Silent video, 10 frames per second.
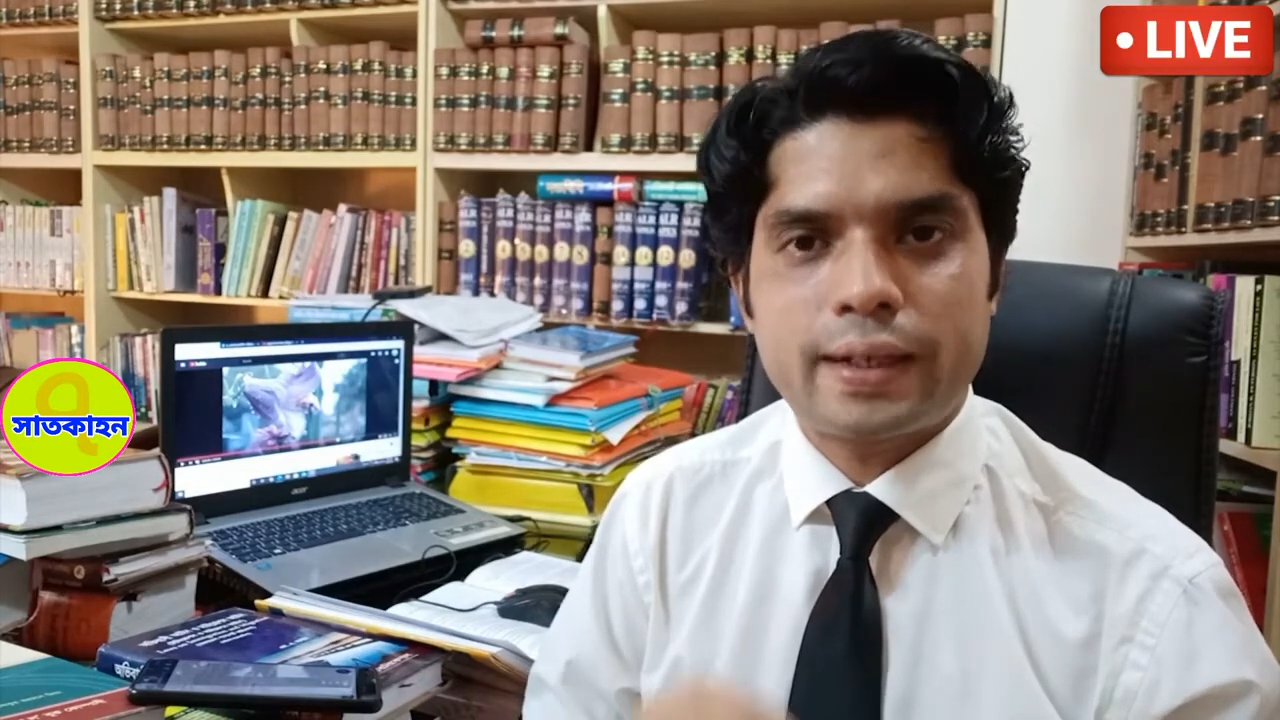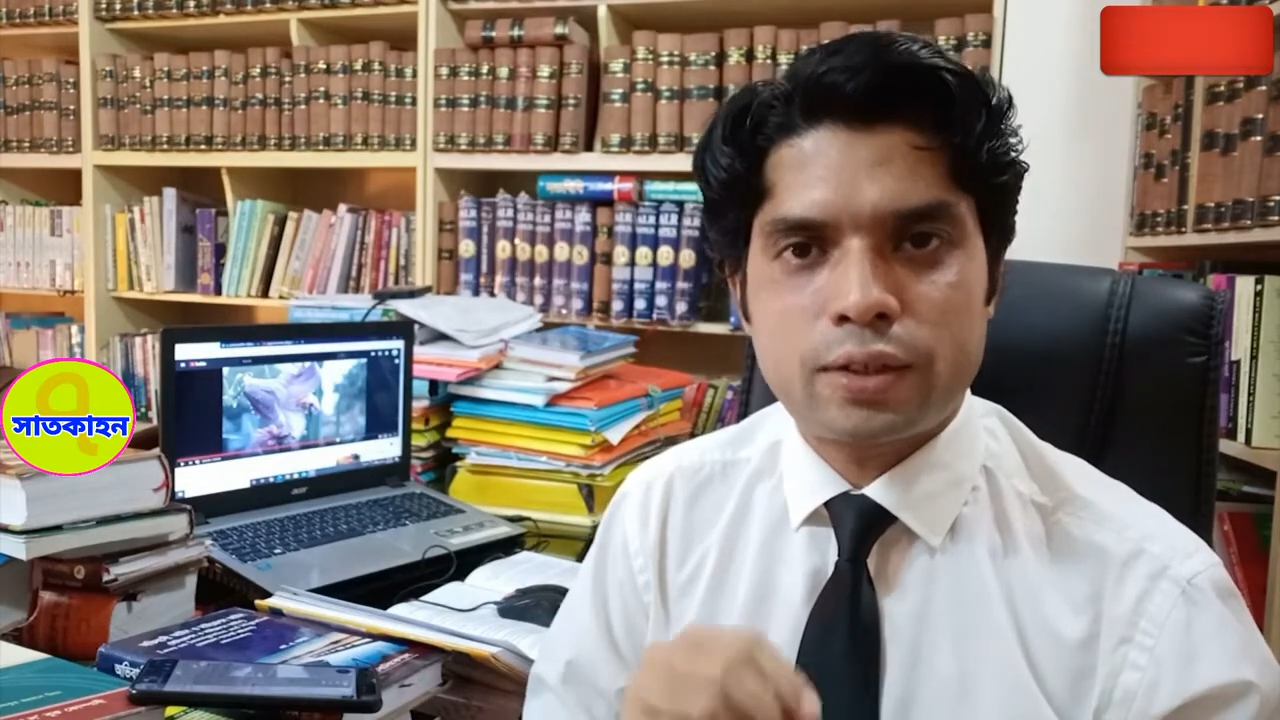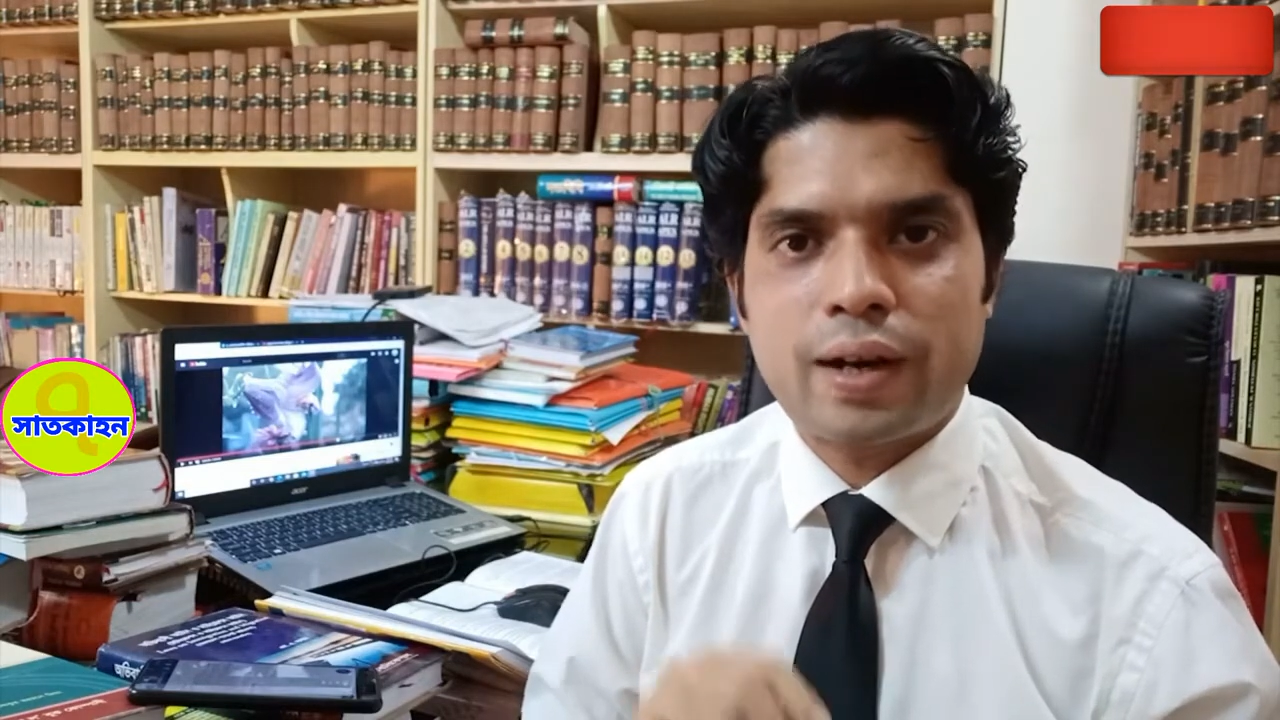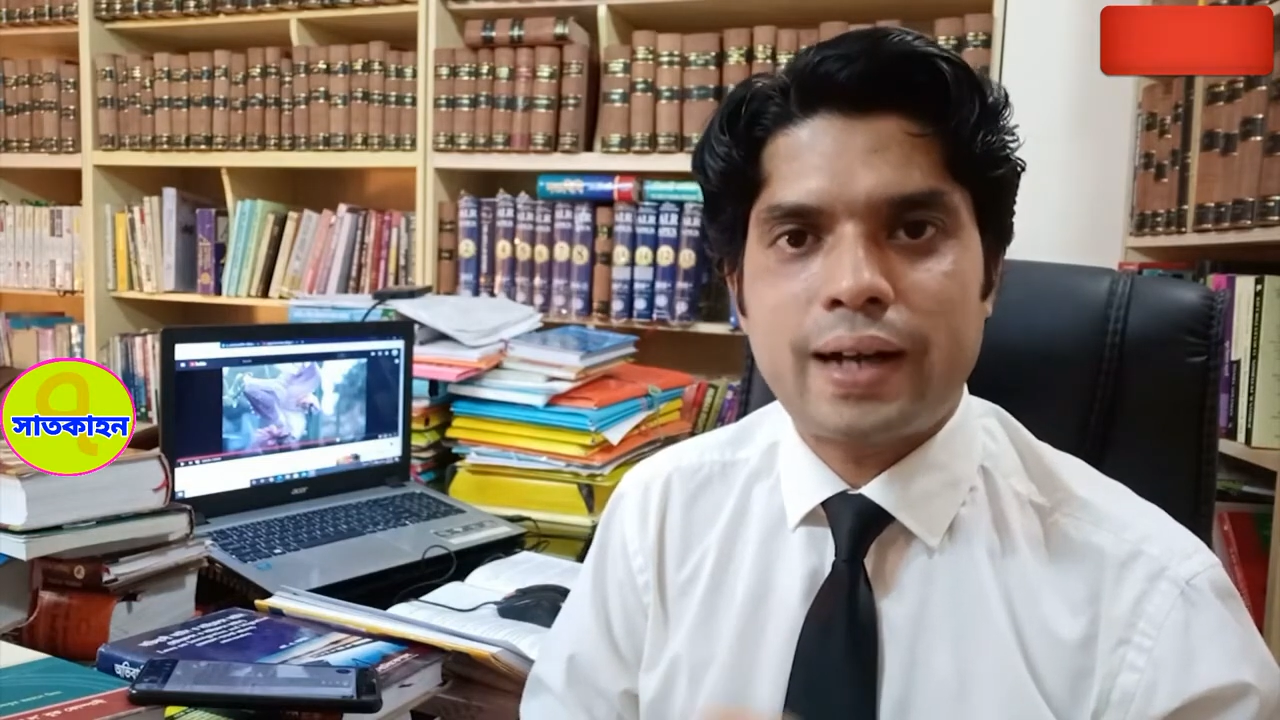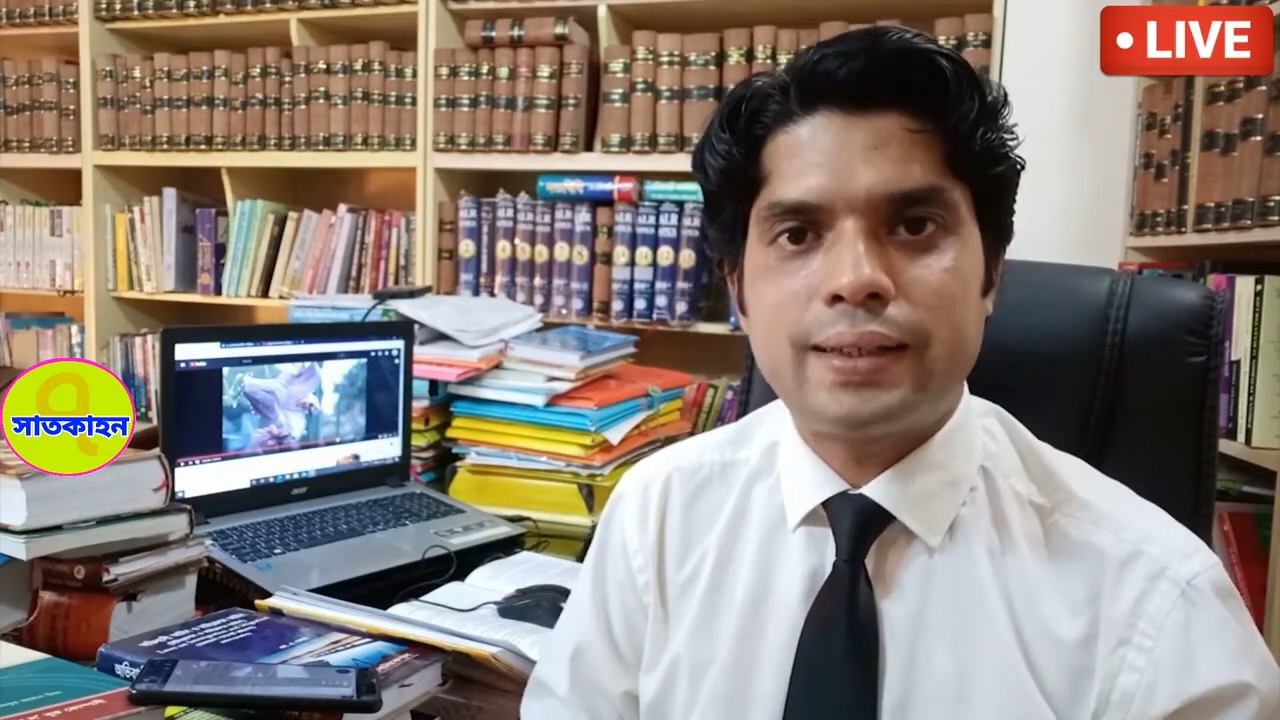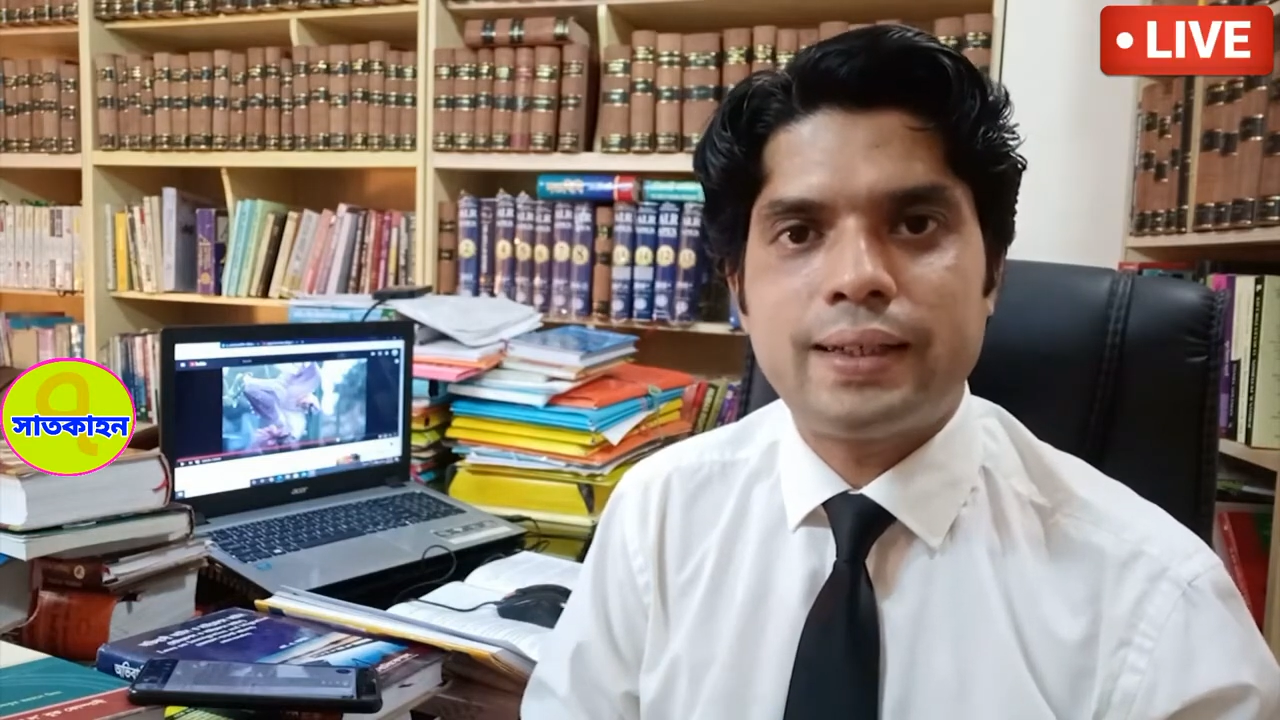একশো